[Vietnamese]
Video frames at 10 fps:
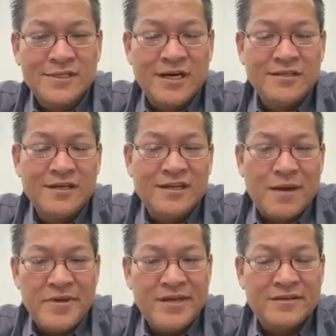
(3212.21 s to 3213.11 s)
khơi dương
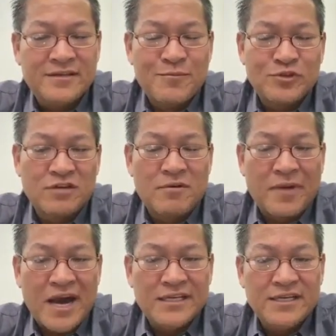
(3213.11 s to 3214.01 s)
này miên kia mà trong
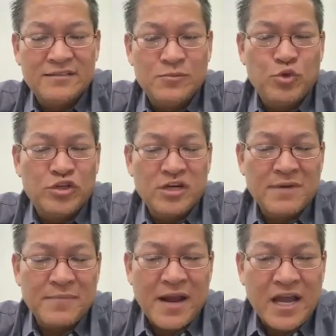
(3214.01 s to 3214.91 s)
vòng ra dương thì mới
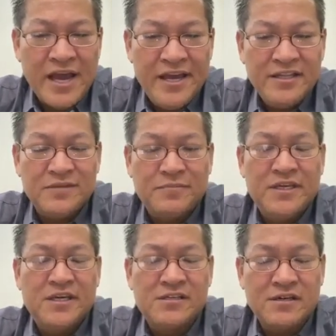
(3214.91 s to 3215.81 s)
trong ban cả khái thì
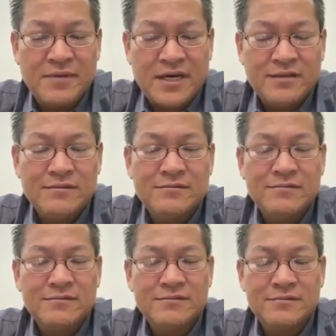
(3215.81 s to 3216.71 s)
pi cái trong ban
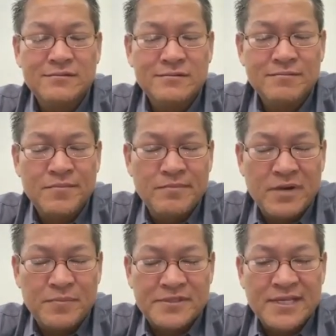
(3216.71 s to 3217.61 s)

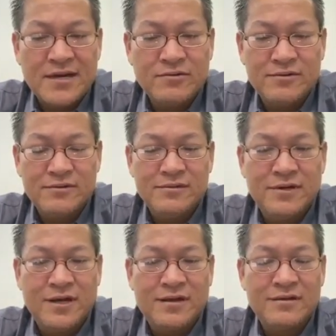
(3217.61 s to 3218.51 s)
bật bị sao
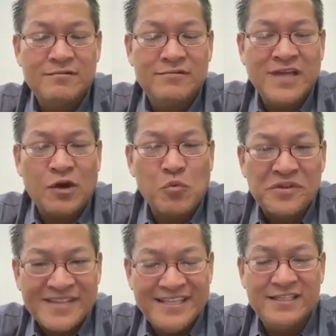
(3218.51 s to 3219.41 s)
nâng chắc không
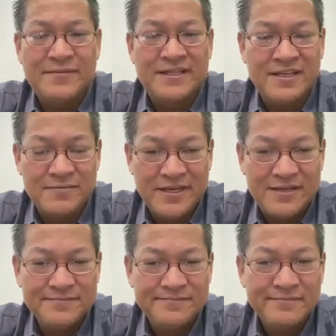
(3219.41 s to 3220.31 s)
bị say là mấy thứ này
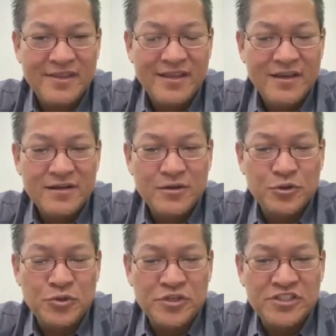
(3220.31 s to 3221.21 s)
miên
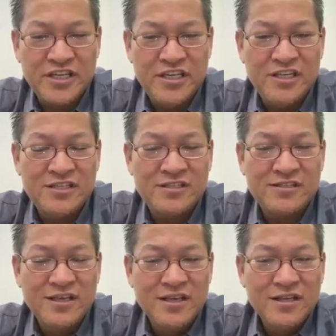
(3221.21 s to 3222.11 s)
đôi thuần chi
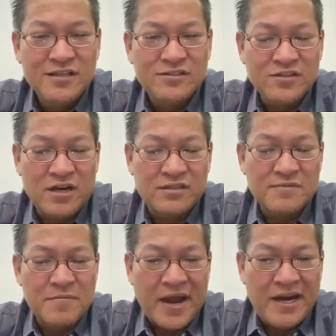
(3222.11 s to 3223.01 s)
trong
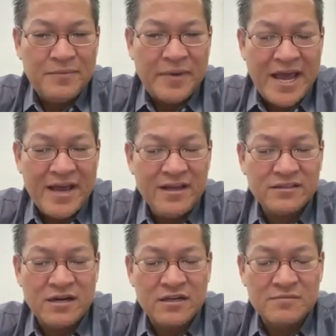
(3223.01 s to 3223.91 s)
tới vòng ra pre
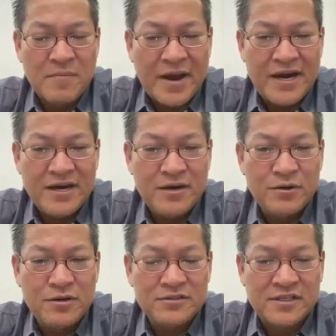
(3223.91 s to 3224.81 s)
trong tới vòng ra
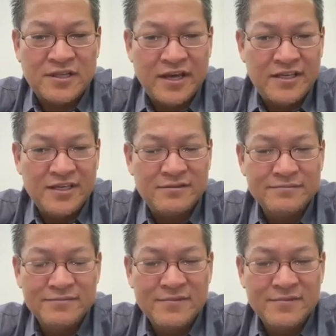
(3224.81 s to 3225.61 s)
sẽ thay chân